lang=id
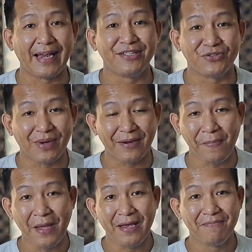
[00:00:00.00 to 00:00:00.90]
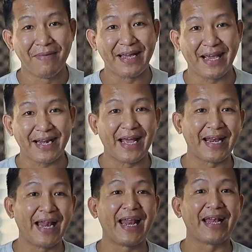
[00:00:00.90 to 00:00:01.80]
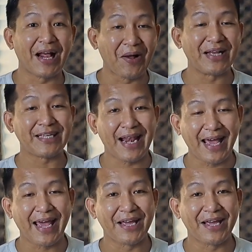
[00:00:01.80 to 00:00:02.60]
kalian cuma bayar yang lain-lain kalau nggak salah ya